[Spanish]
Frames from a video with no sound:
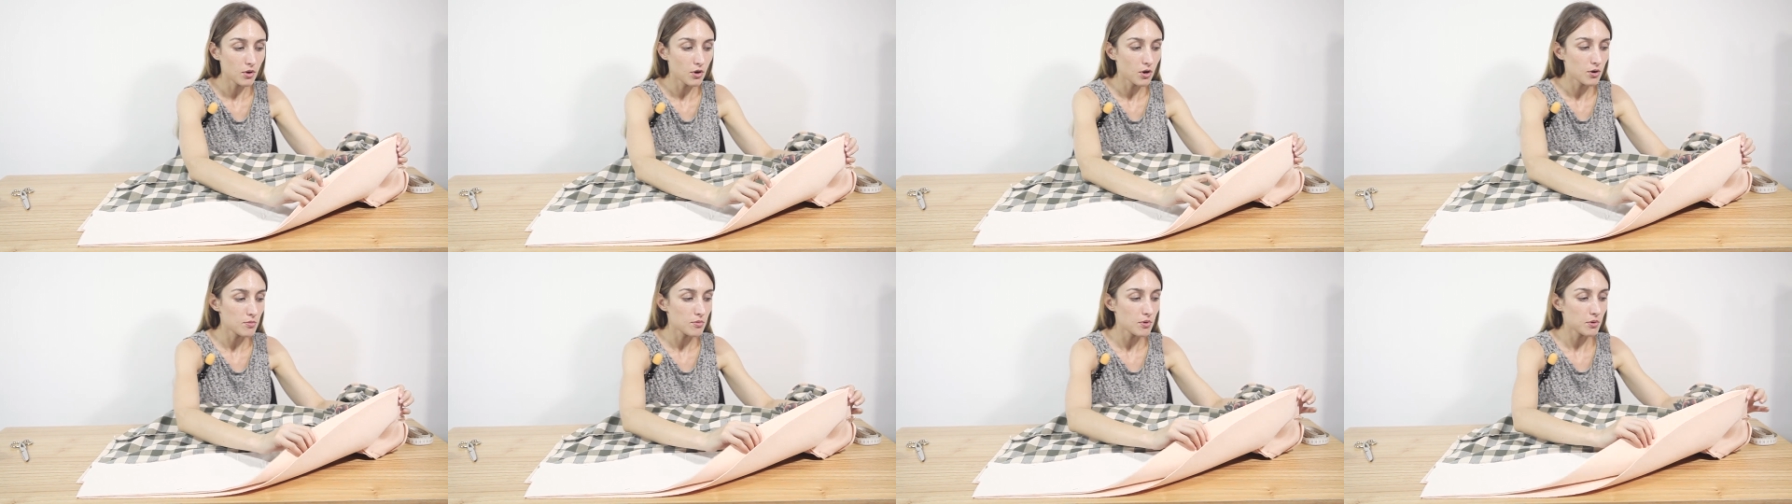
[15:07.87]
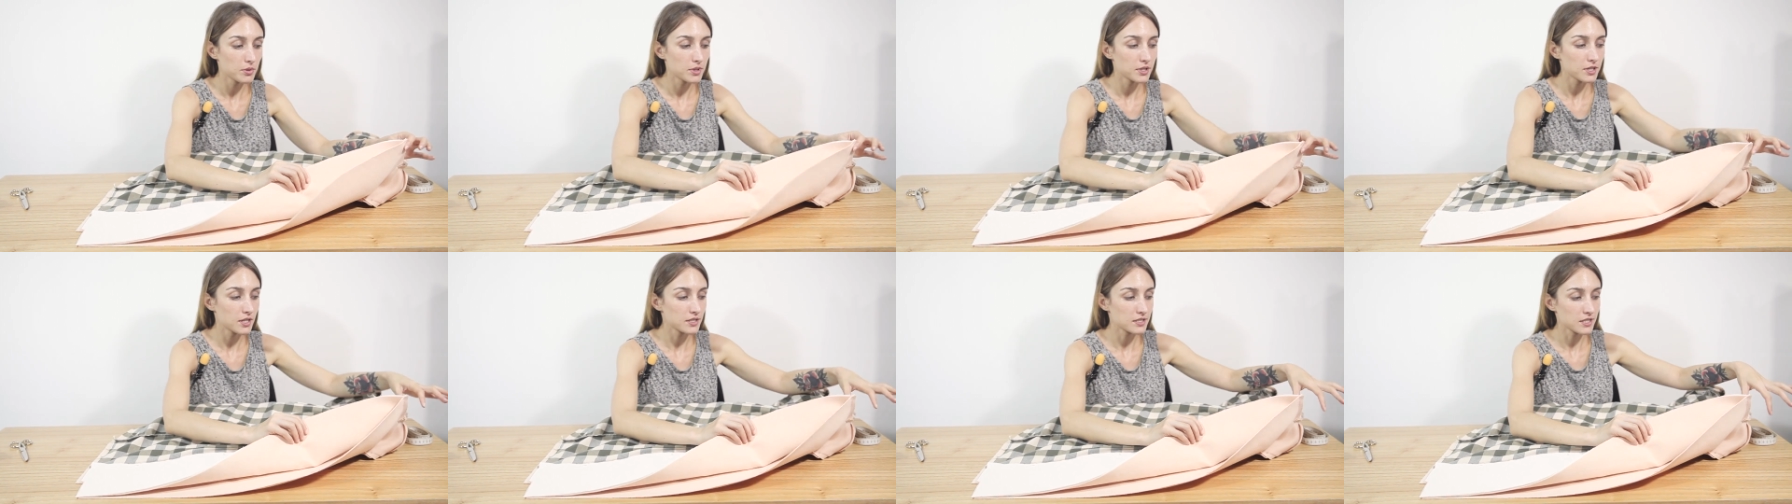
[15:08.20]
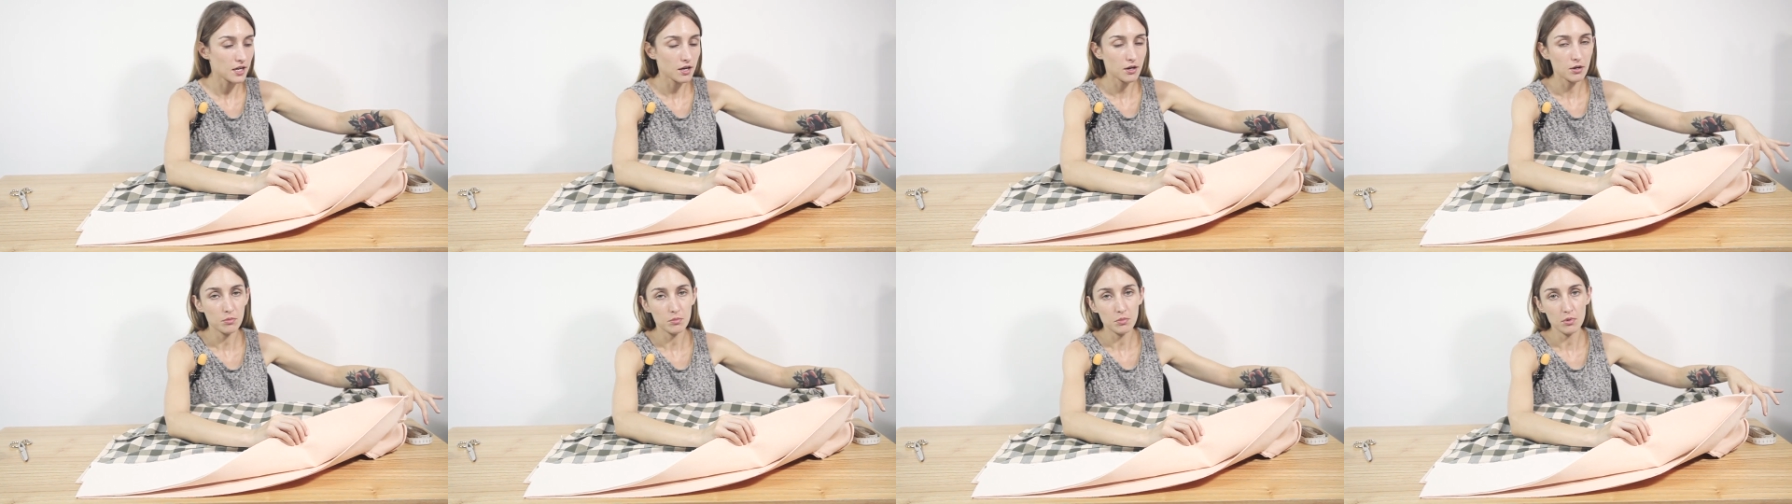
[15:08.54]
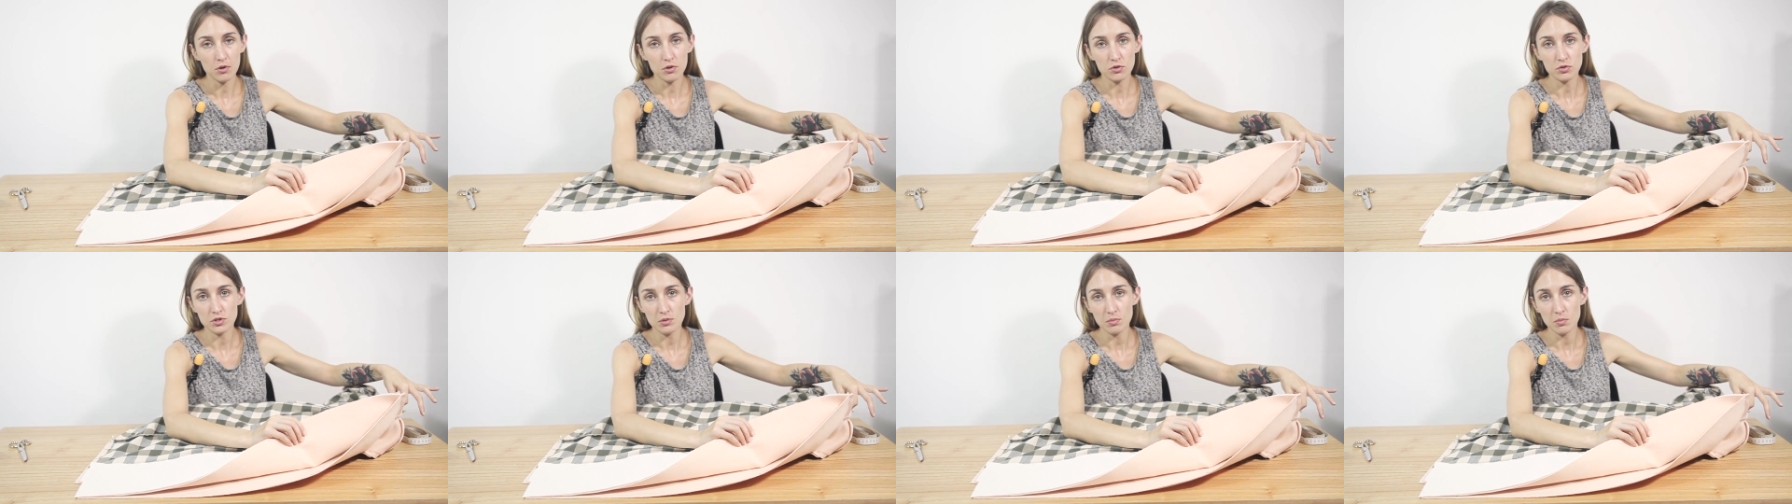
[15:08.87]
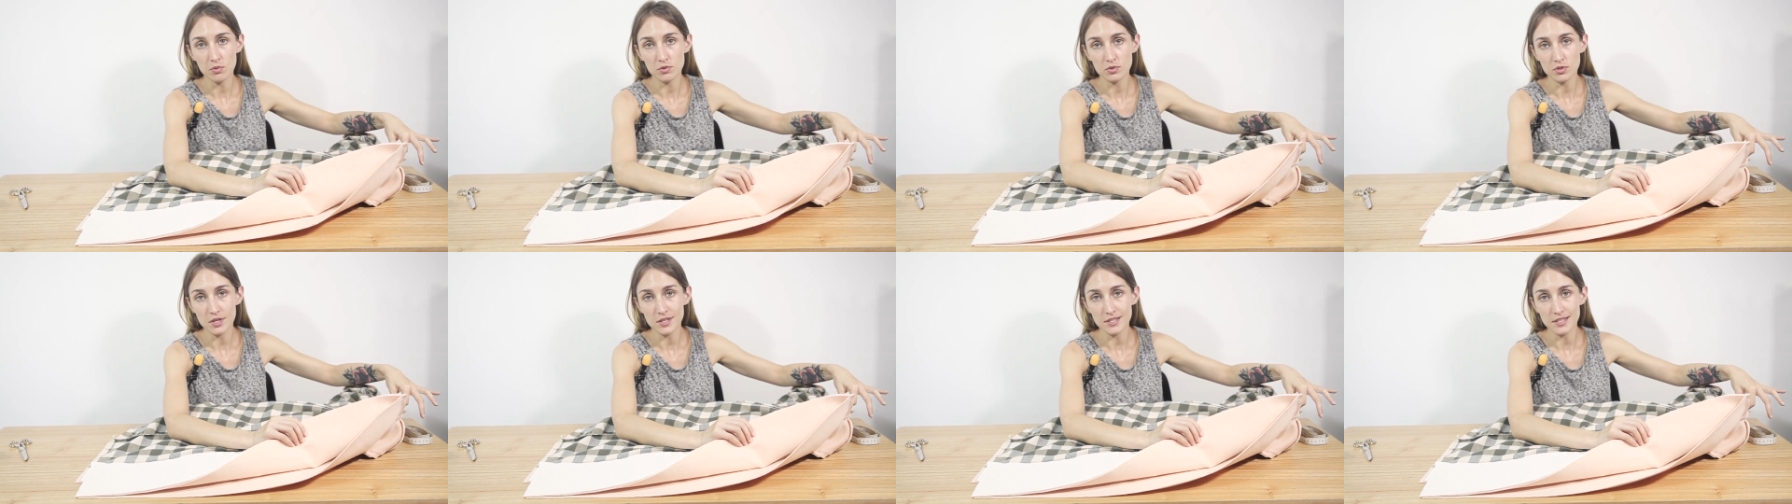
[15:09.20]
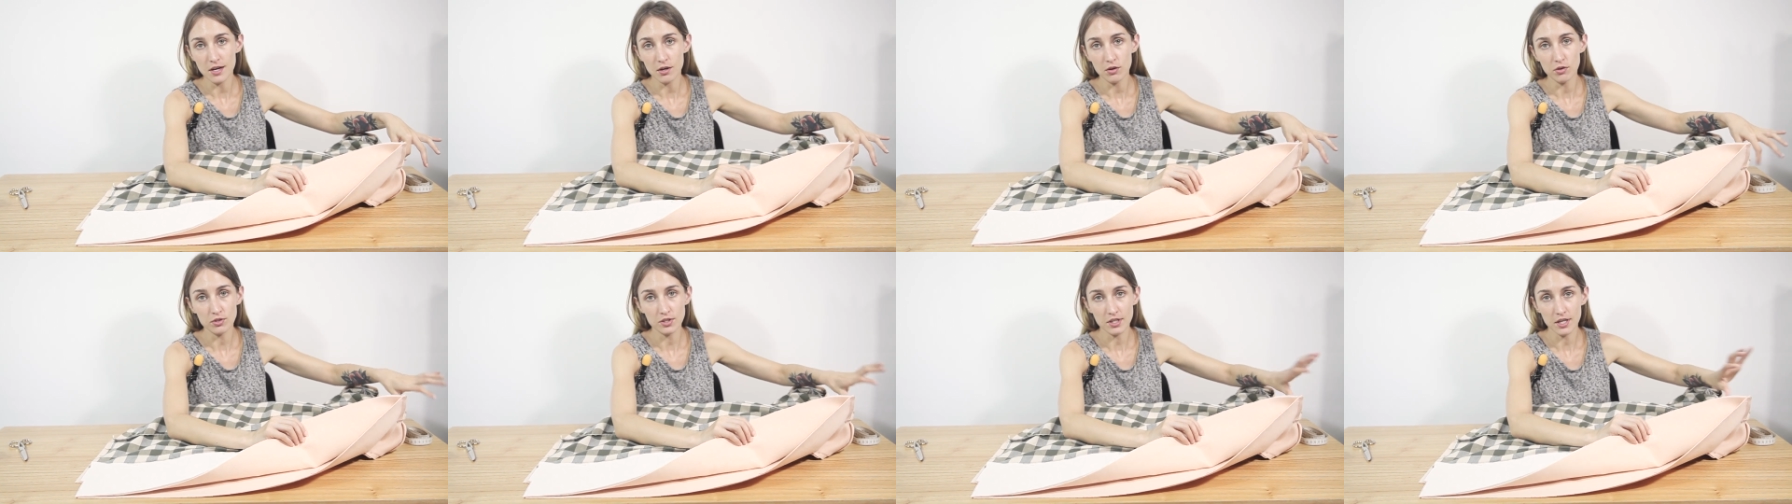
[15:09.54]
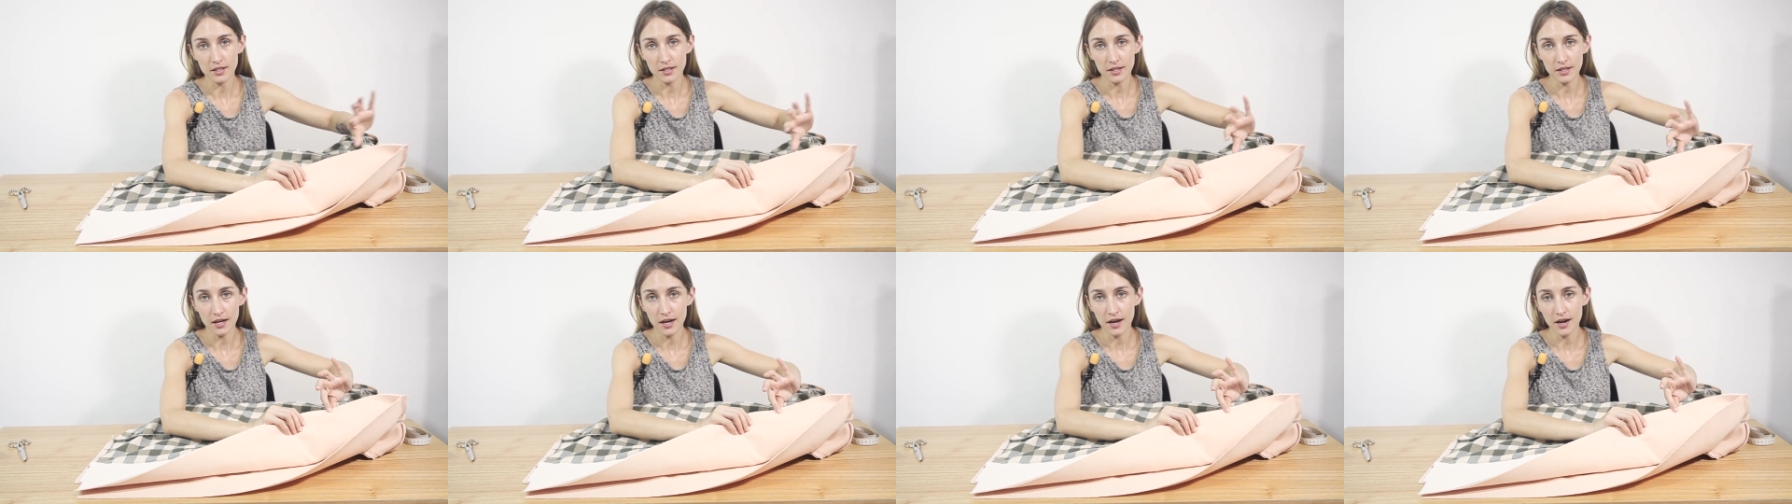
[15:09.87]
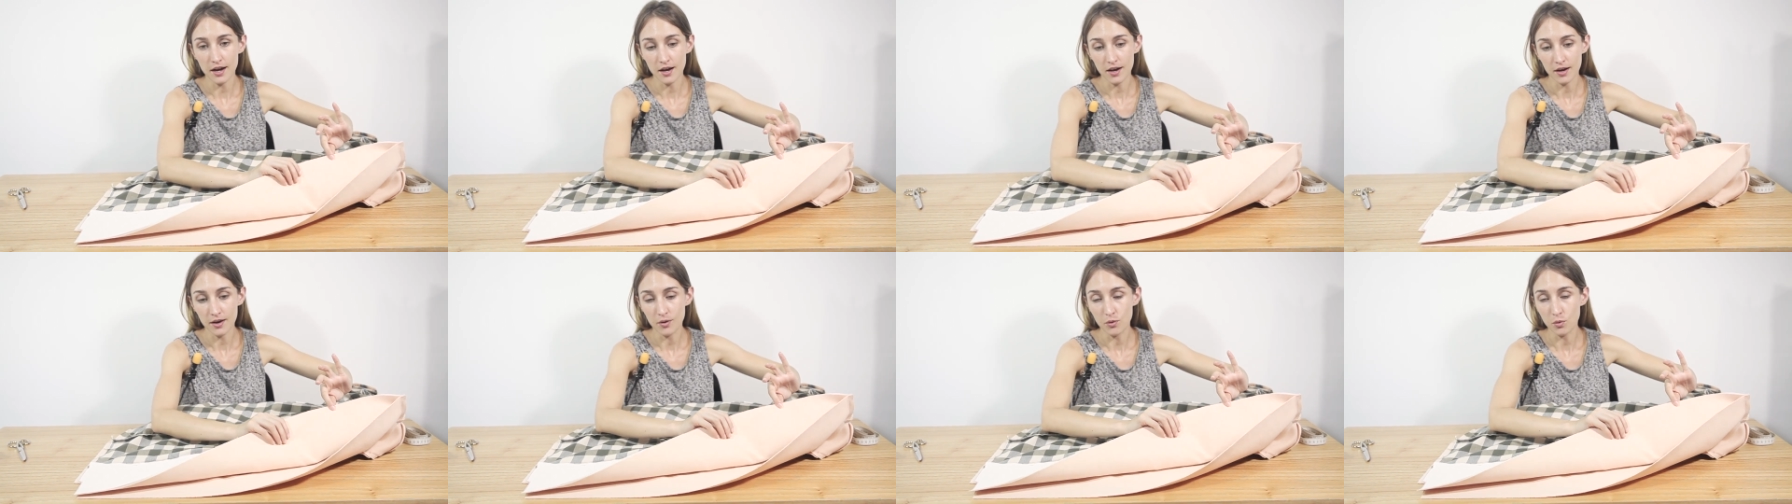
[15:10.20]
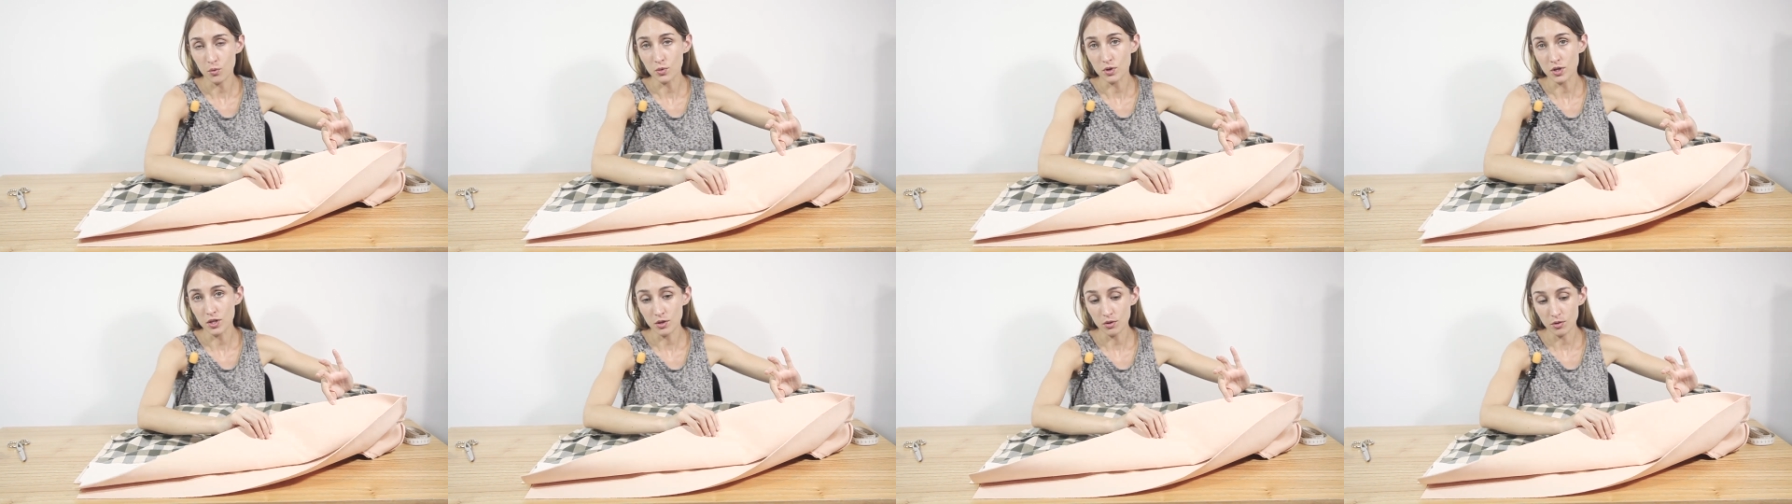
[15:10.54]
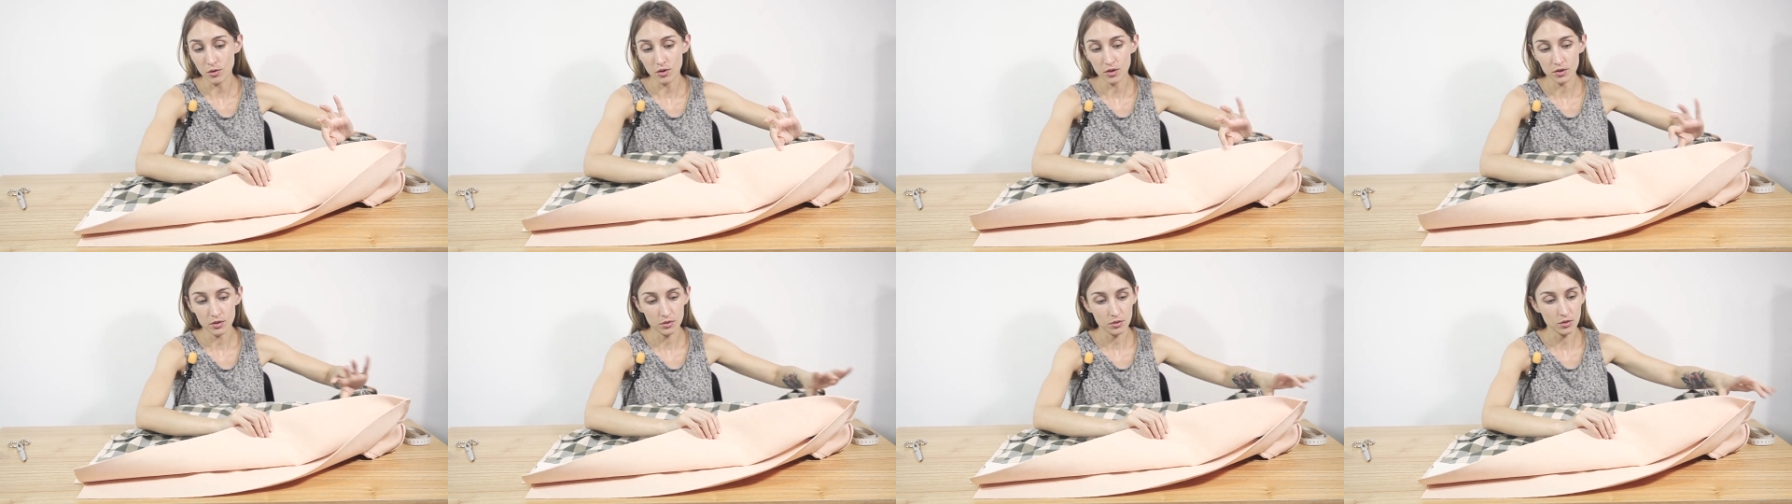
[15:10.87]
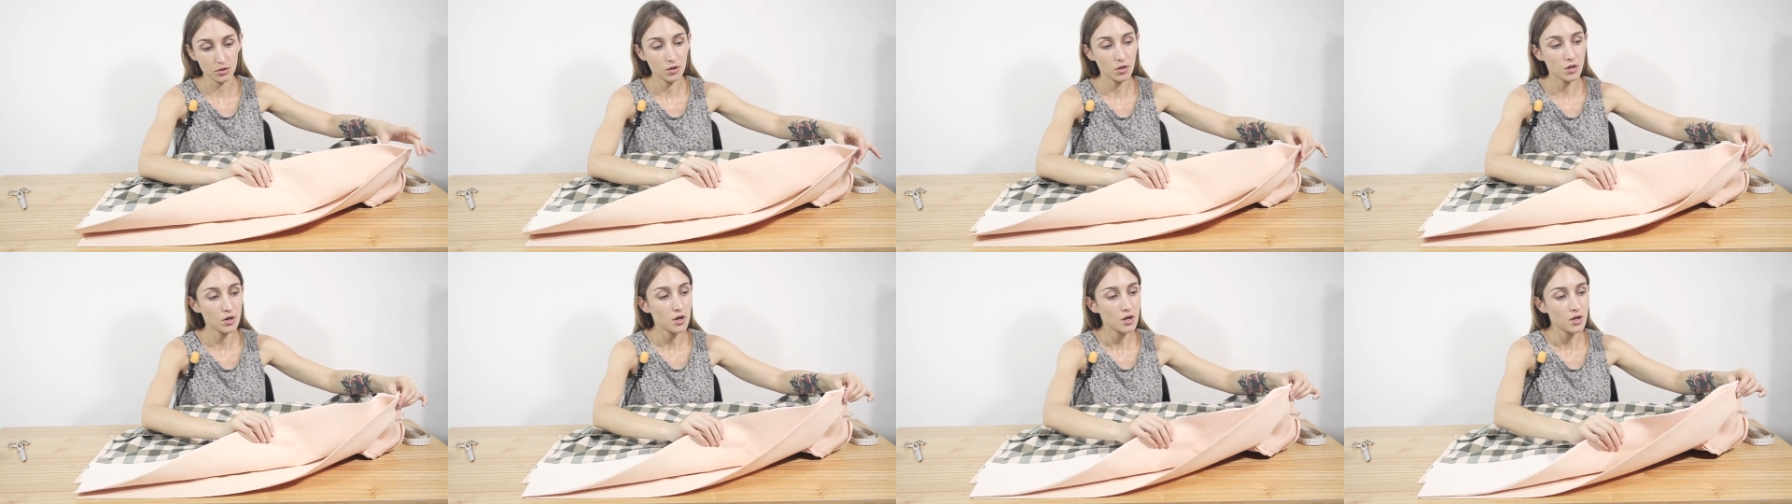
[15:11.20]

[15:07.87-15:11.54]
como viene, ya como cosimos el saco, ya está unido esto.